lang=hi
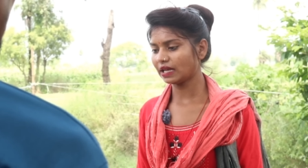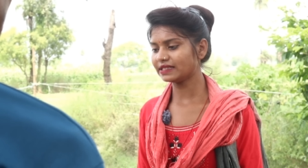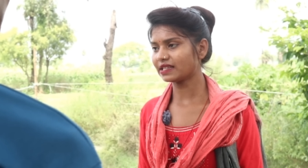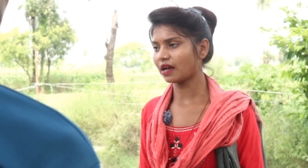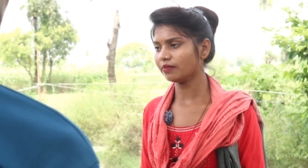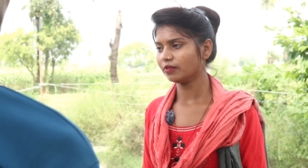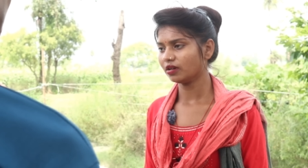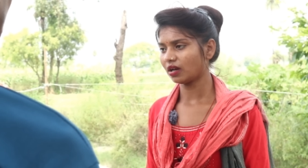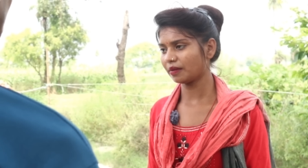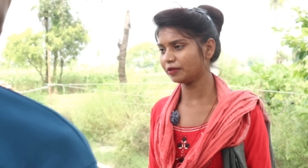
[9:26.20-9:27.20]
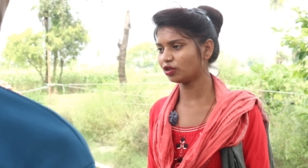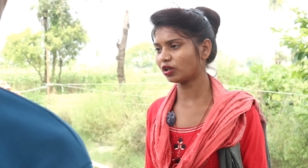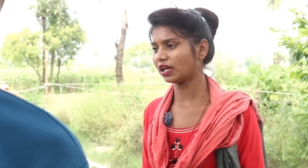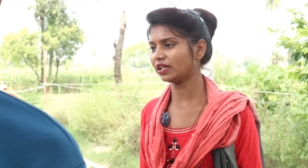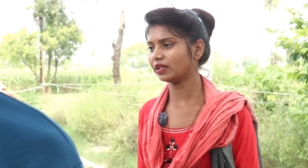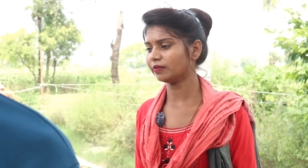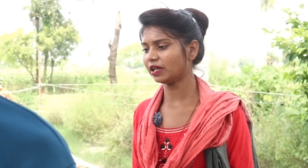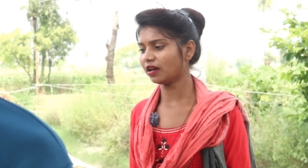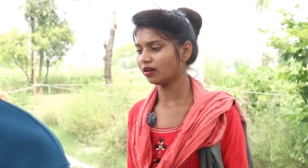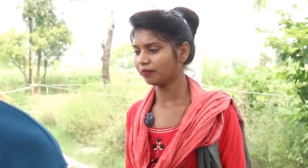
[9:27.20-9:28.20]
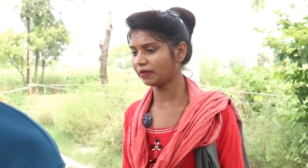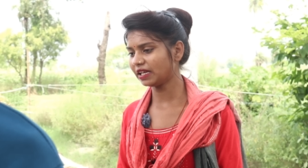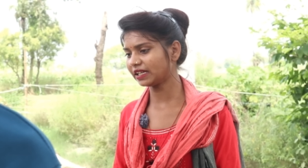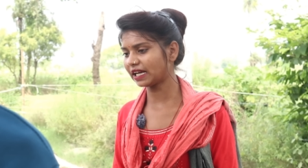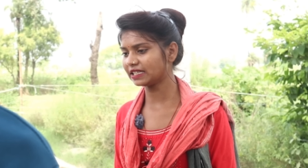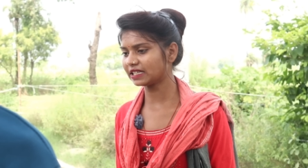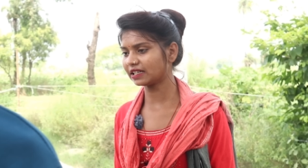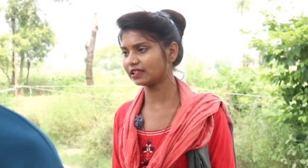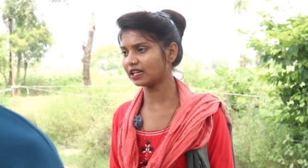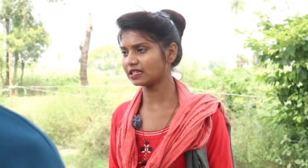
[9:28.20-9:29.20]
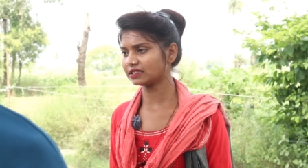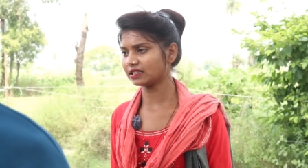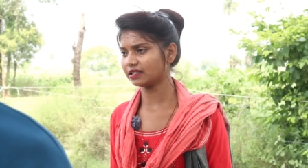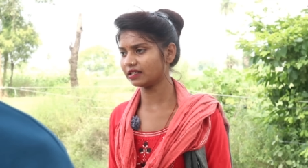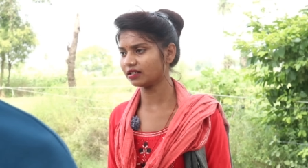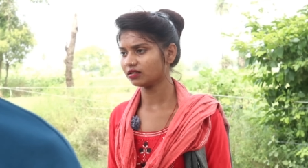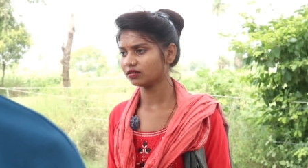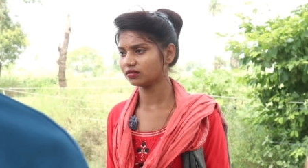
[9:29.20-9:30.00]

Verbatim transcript: नहीं साहब अभी तो कहीं नहीं मिला मैंने कई जगह तलाश कर लिया